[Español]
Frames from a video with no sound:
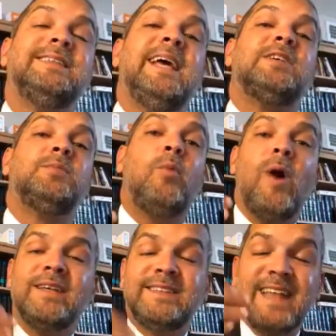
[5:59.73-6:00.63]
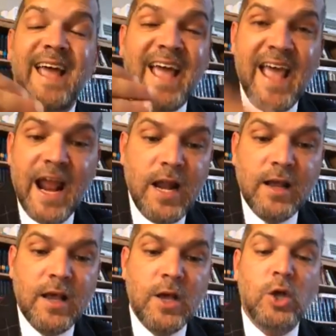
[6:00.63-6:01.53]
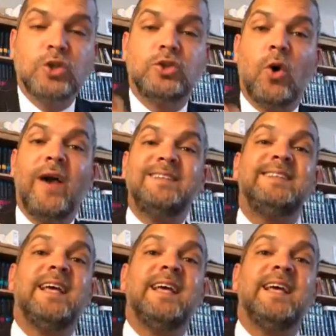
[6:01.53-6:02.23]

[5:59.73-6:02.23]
después de él. So es